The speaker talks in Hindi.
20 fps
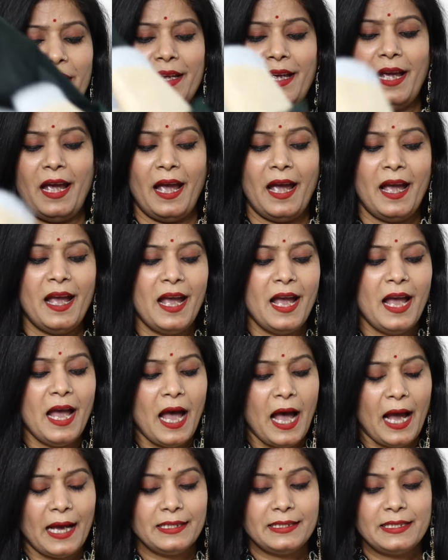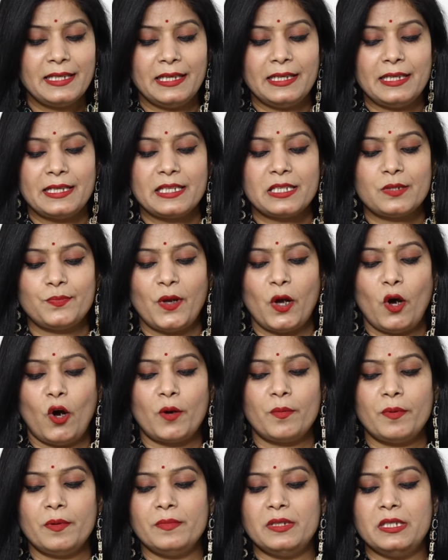प्यारी है एंड कलर इसमें
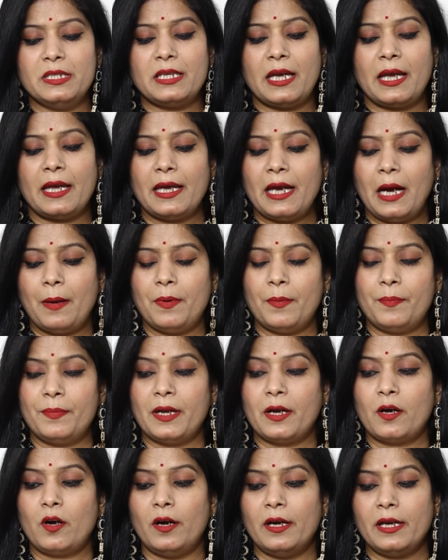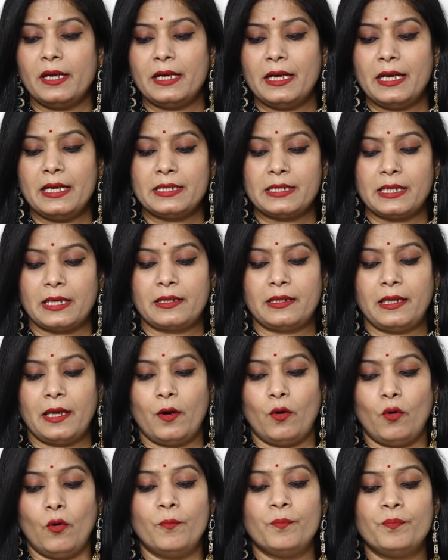और भी मिल जाएंगे आप अपने अकॉर्डिंग ले सकते
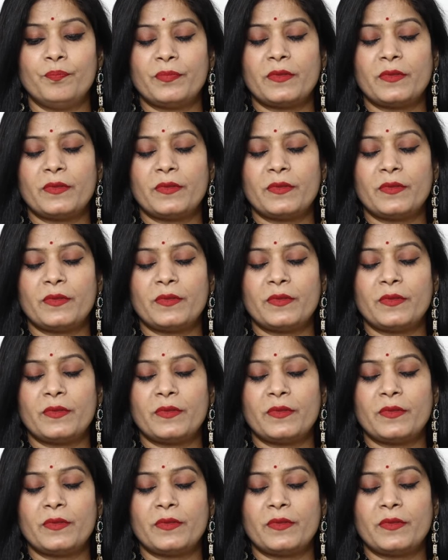हो